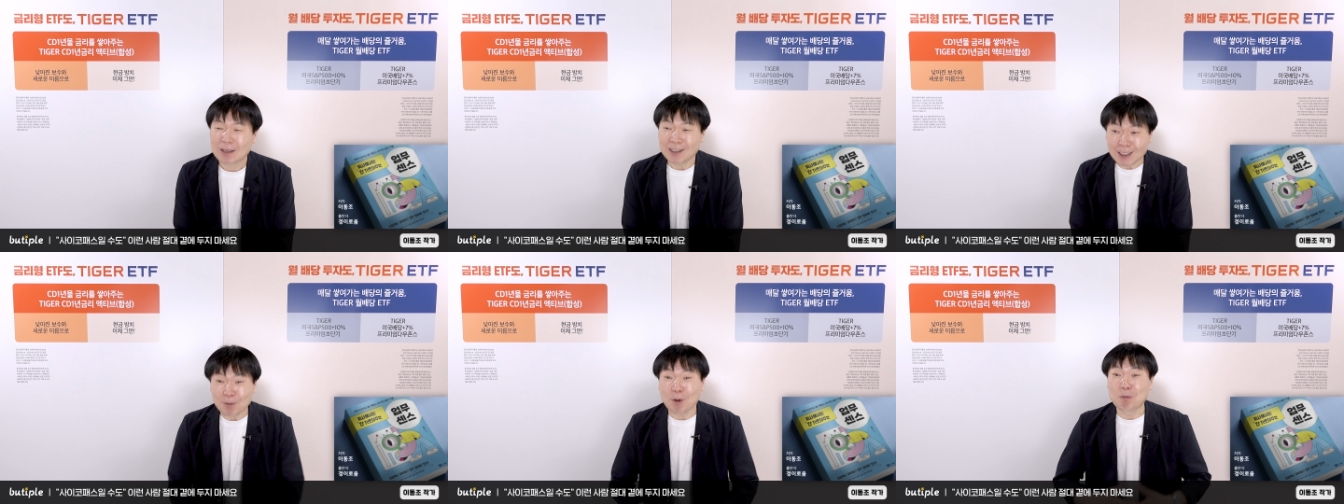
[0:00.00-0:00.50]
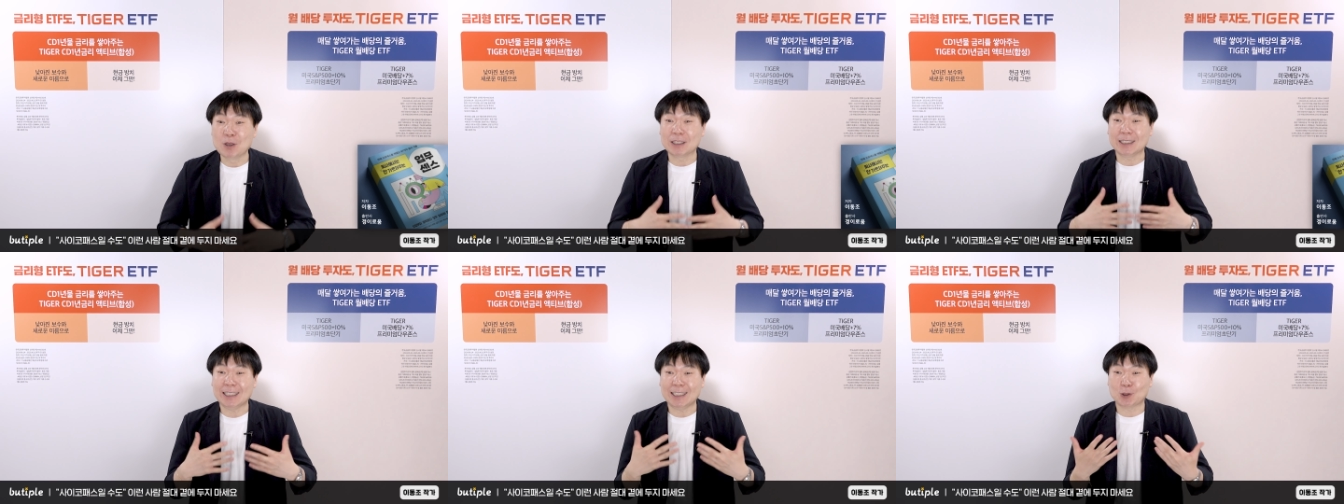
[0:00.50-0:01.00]

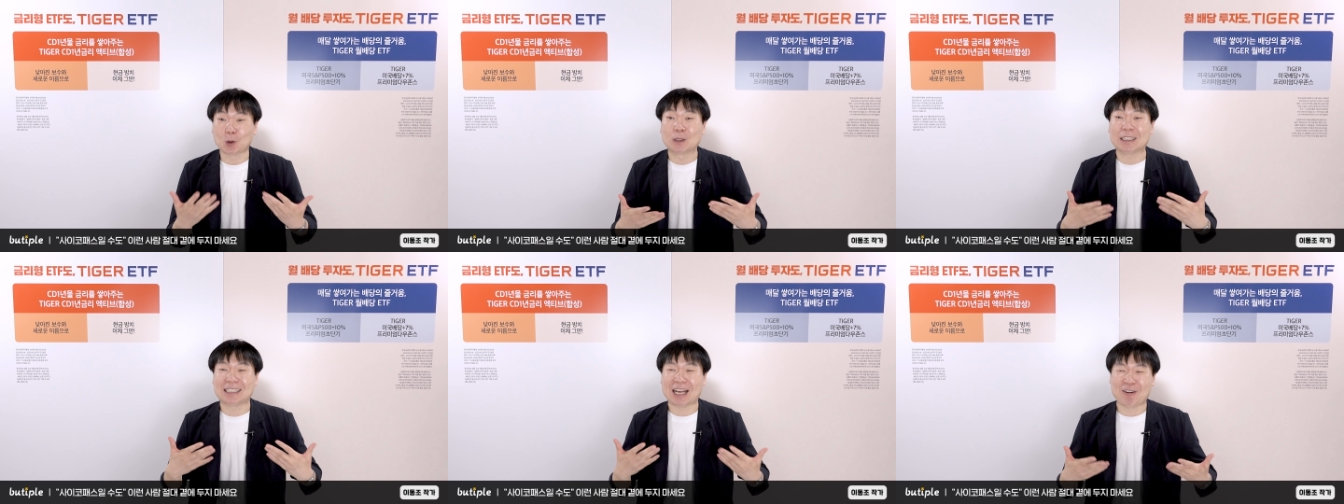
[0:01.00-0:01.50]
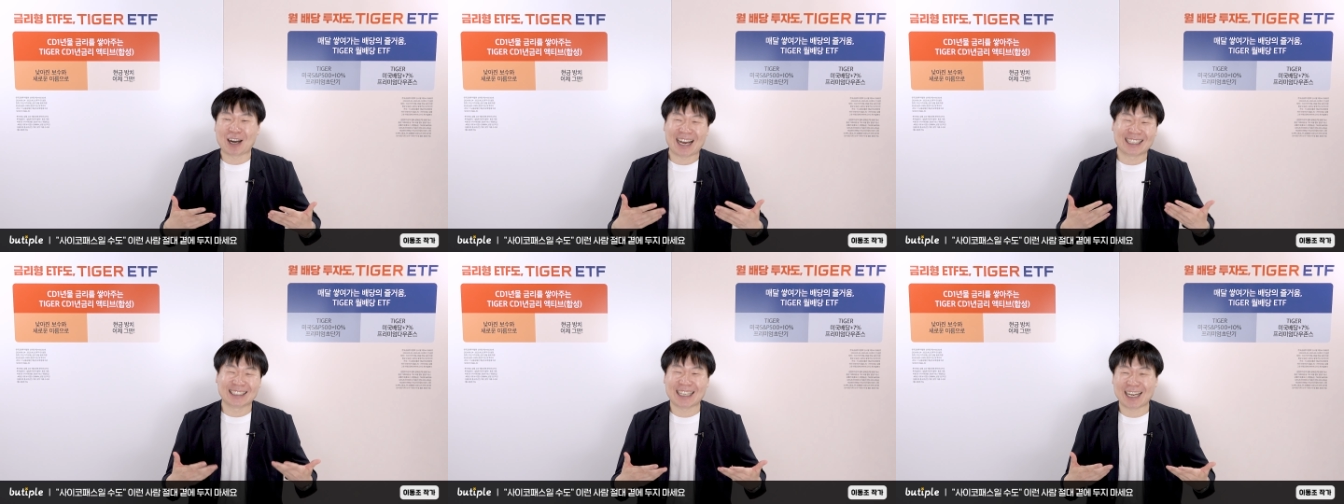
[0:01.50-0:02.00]
끊임없는 이 조직 생활을
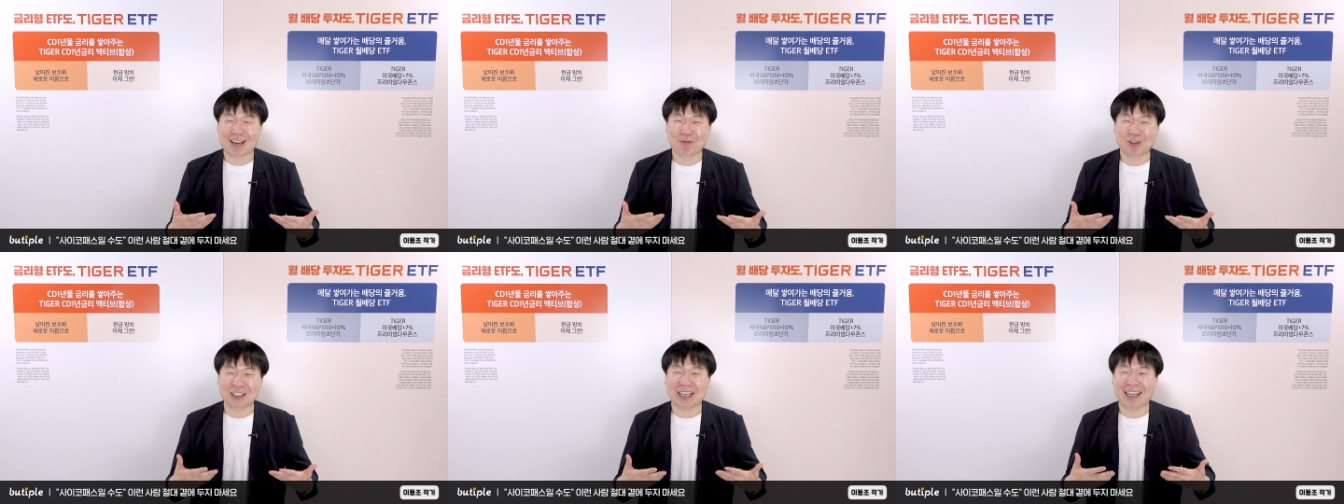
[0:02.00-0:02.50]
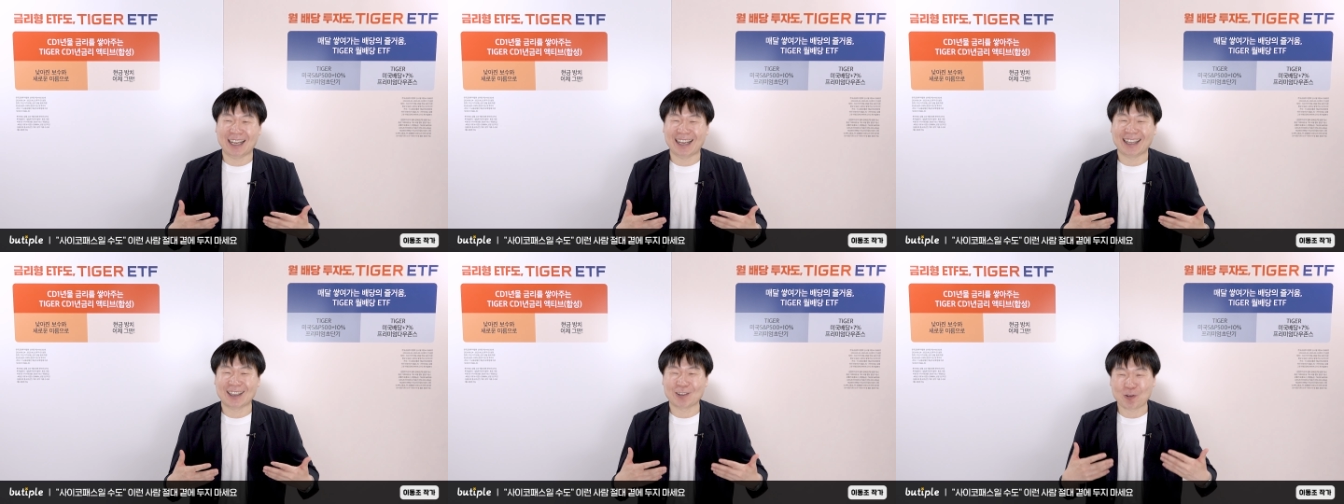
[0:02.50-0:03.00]
하는
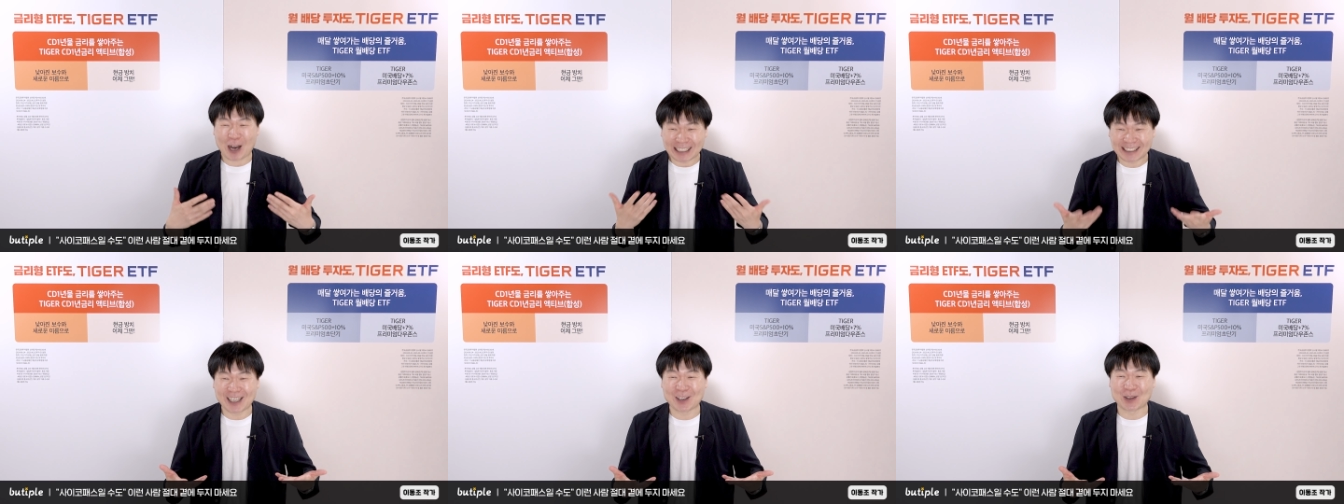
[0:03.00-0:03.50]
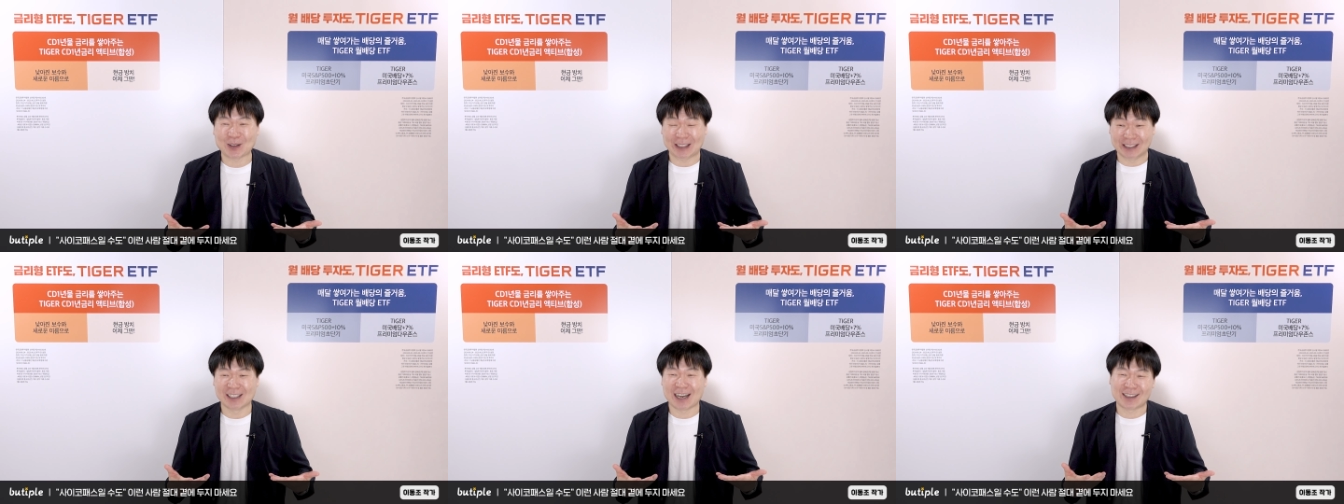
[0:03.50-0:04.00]
사람들의
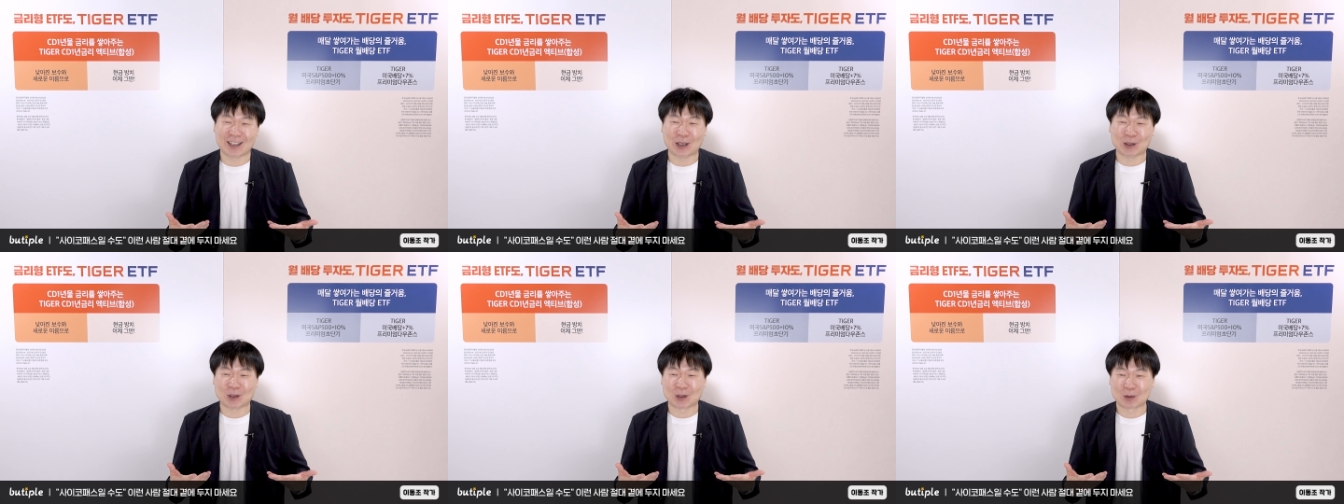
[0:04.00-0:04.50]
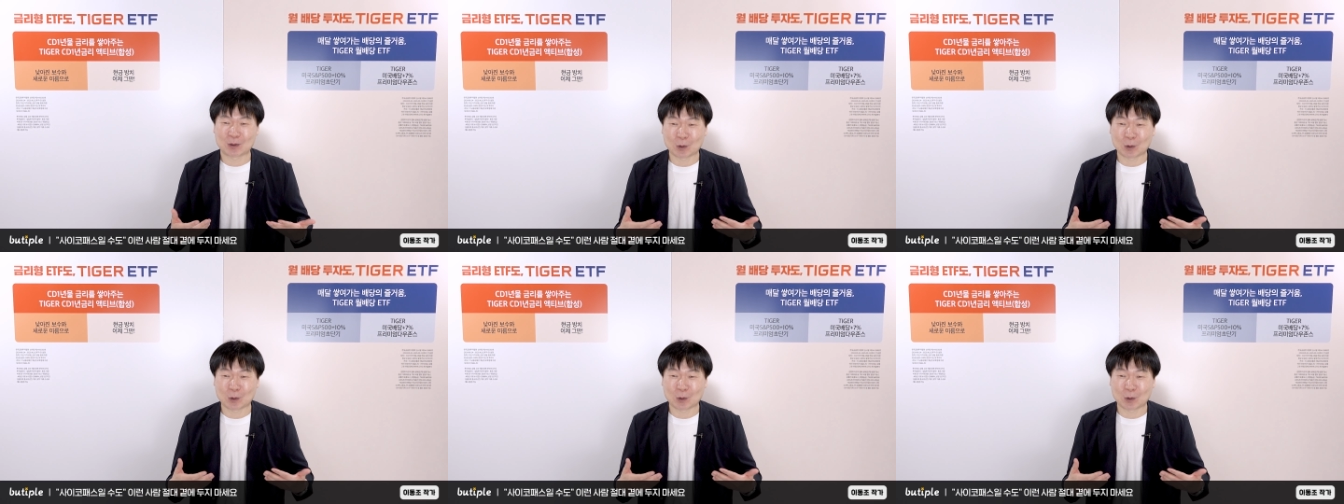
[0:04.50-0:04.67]
과제인 것 같아요.